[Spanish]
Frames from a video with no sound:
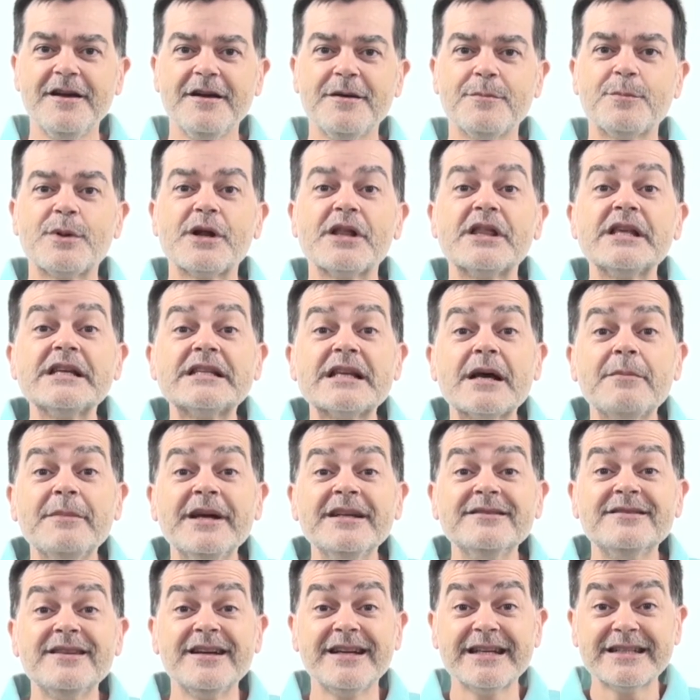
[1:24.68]

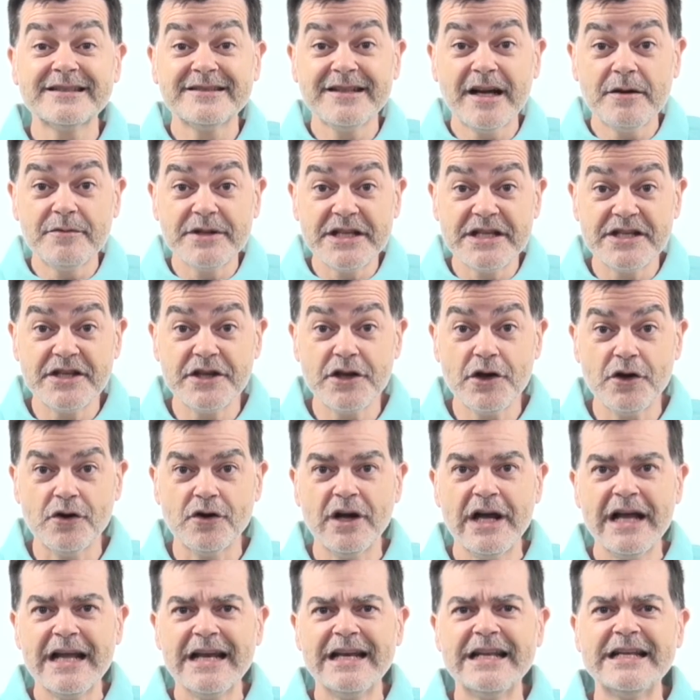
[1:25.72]
Precisamente esta
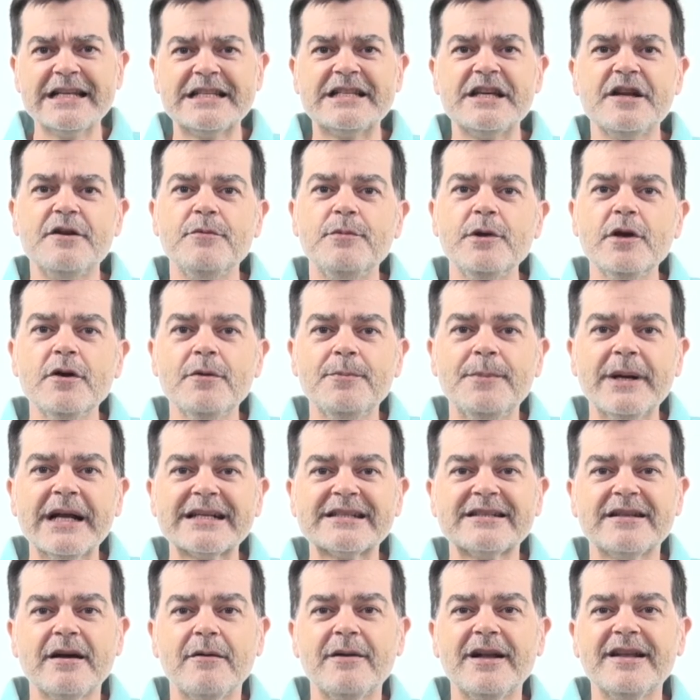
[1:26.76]
visión le sirvió para
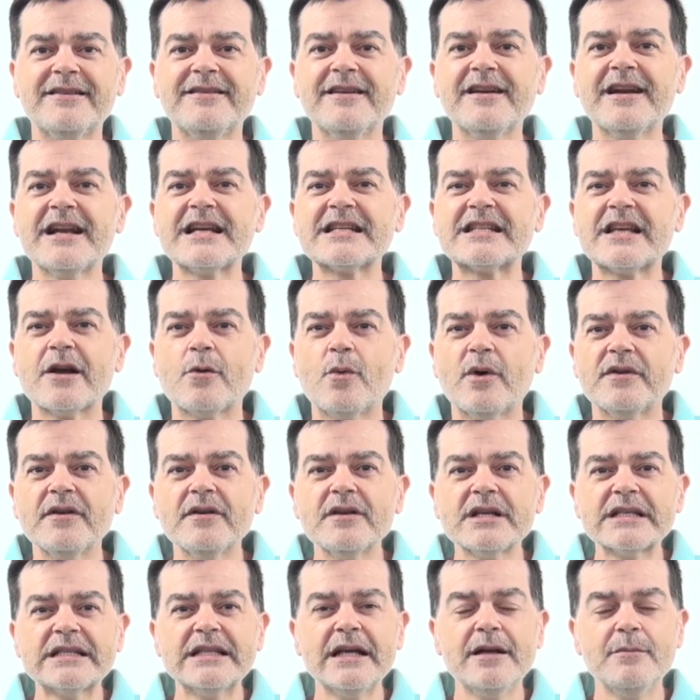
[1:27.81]
establecer las
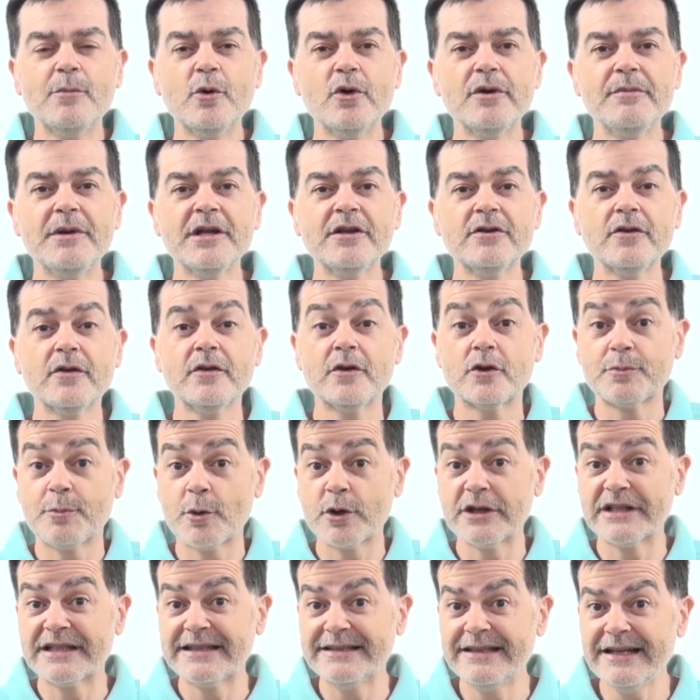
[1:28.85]
ecuaciones del movimiento de los
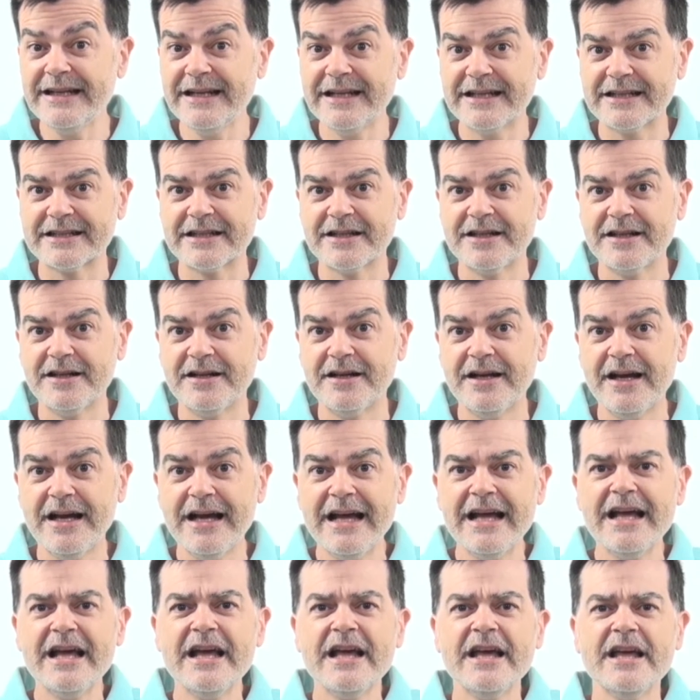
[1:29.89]
proyectiles
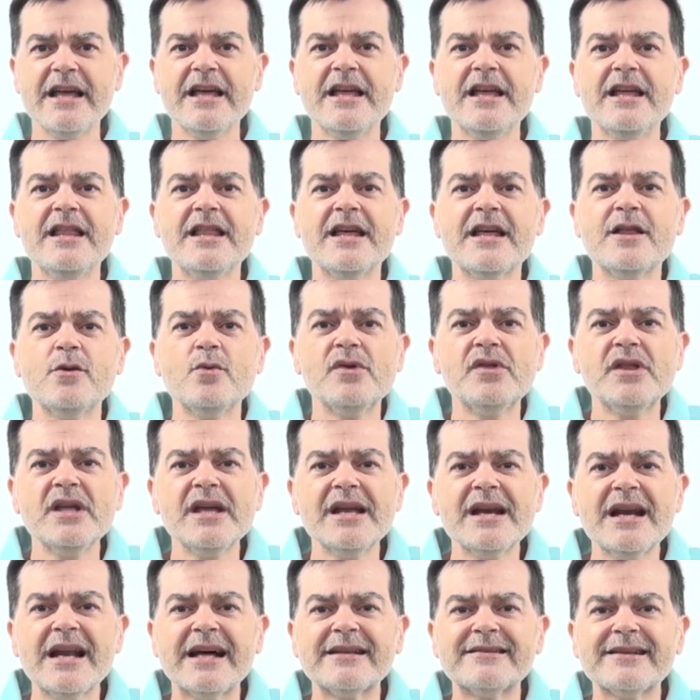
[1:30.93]
y
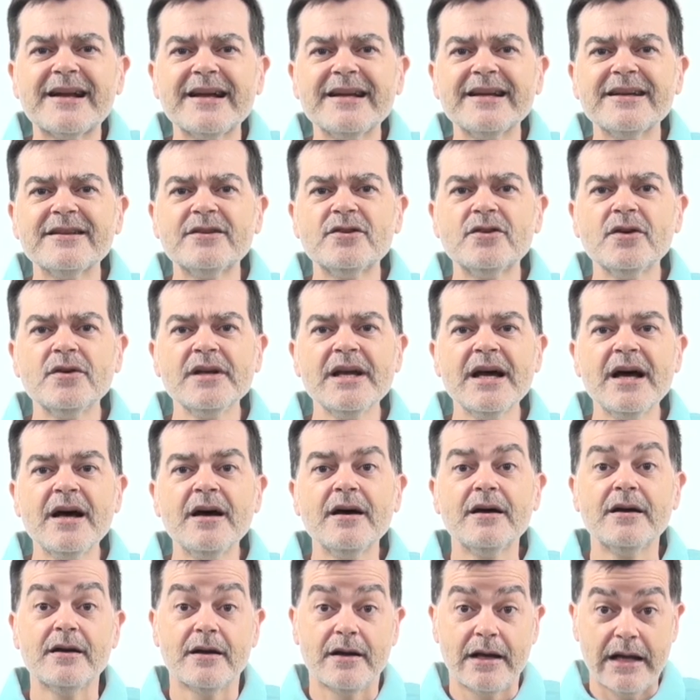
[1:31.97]
deducir la
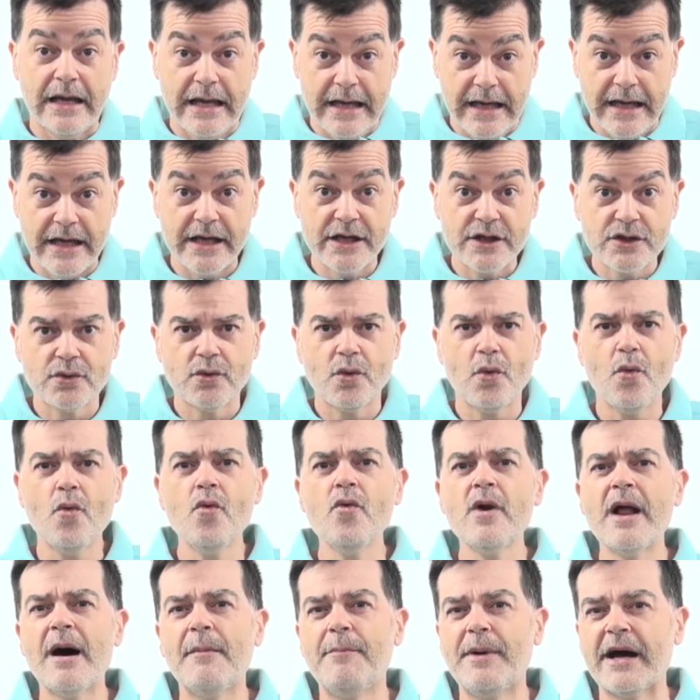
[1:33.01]
trayectoria que es
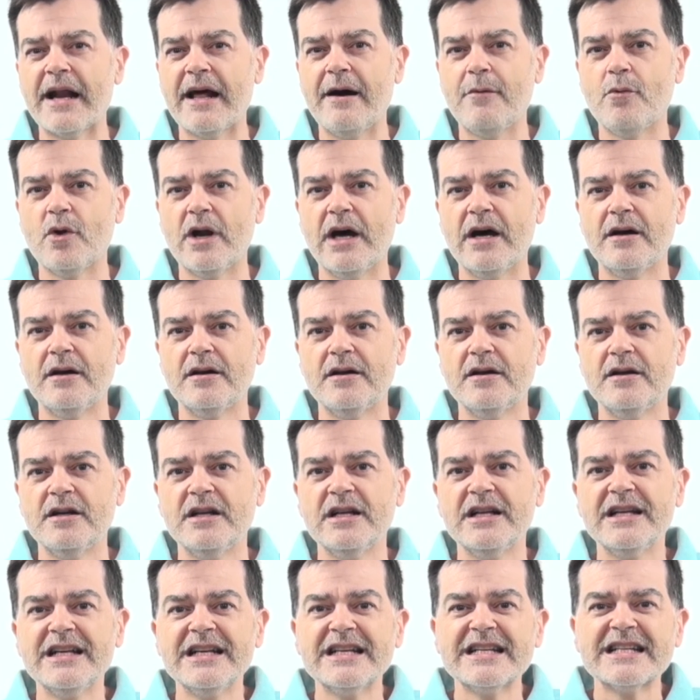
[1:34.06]
una parábola
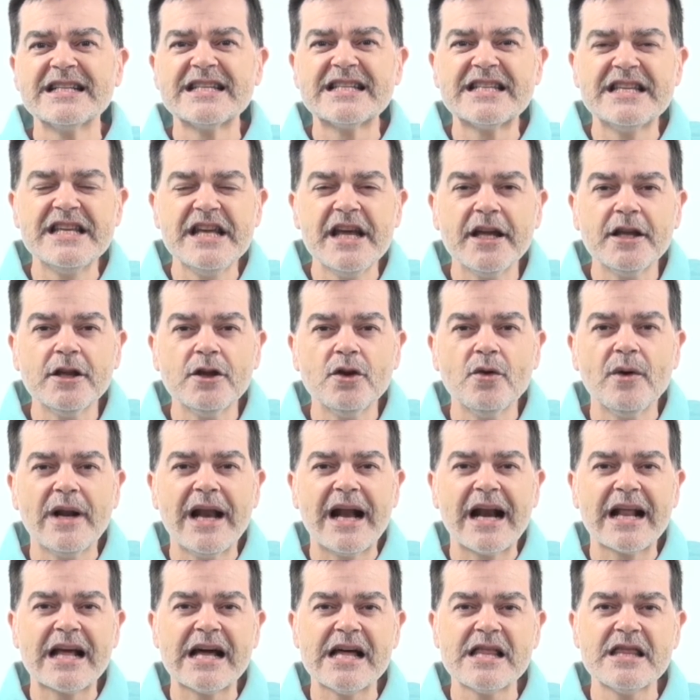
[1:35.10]
siendo el
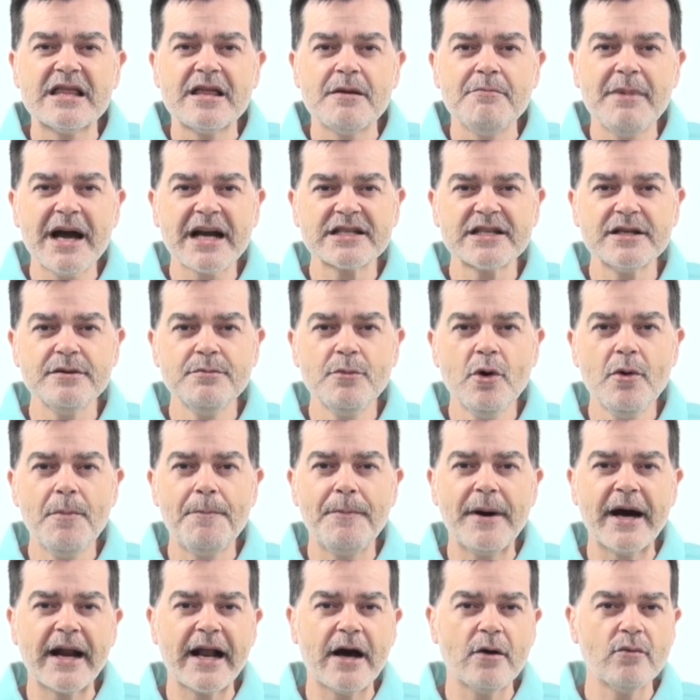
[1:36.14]
alcance
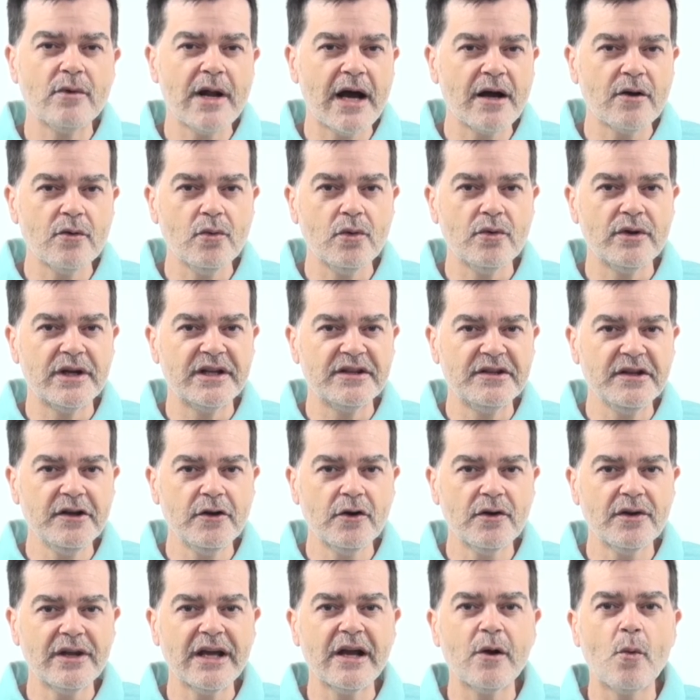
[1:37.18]
máximo para un ángulo de
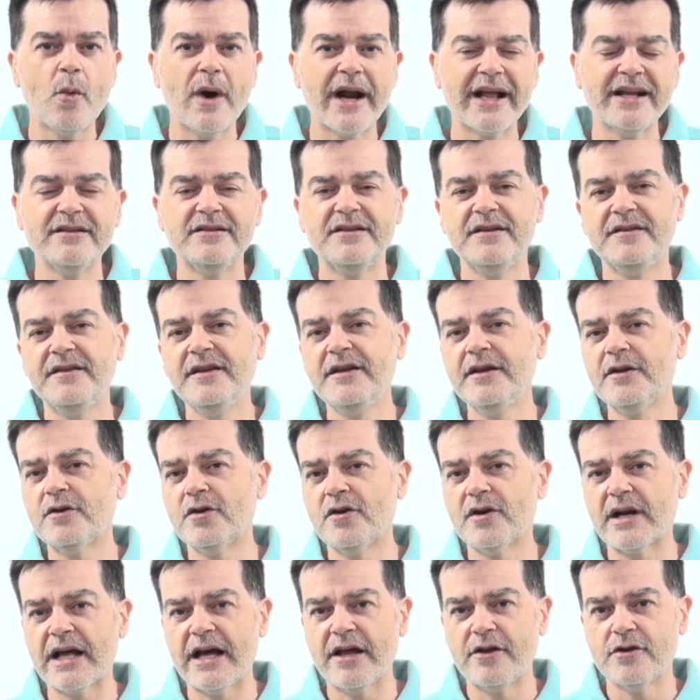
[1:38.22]
tiro de
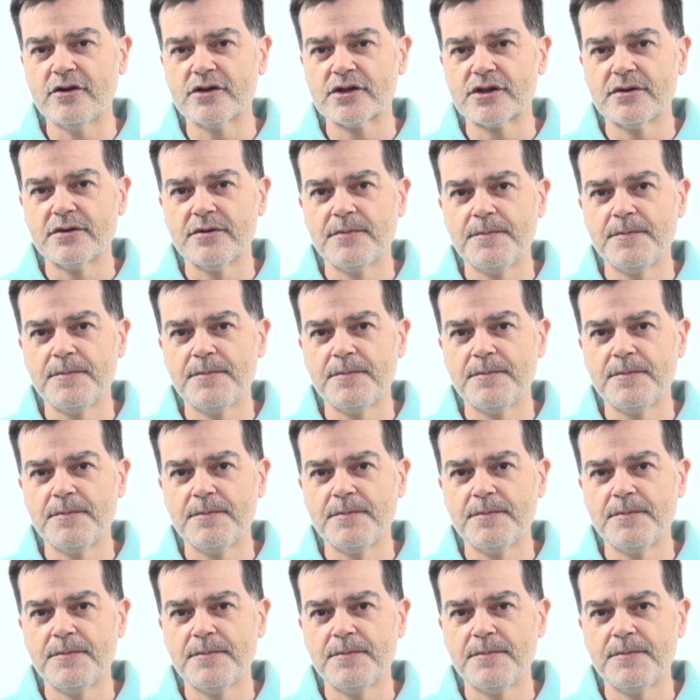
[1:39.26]
45 grados.